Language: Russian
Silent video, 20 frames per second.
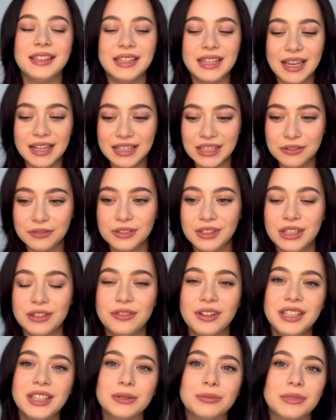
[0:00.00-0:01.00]
так не, не в
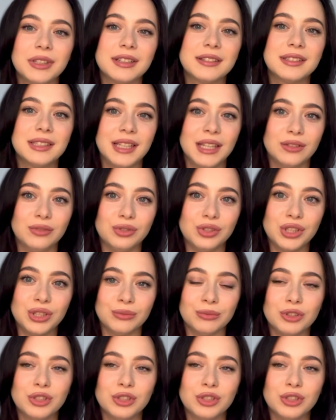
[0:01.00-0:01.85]
этом, так в следующем.